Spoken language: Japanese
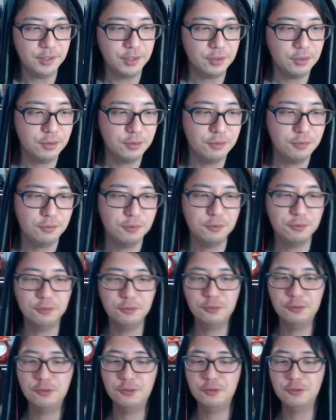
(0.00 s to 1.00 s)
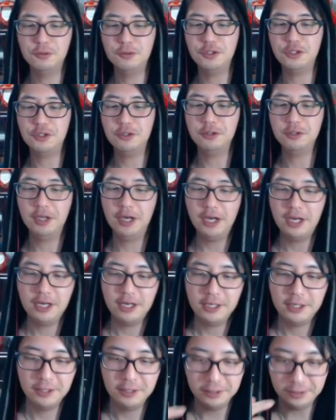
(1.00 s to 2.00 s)
よーし、
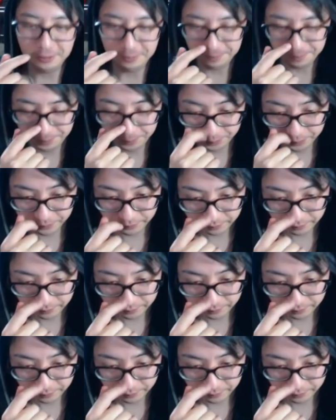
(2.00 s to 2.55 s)
オッケー。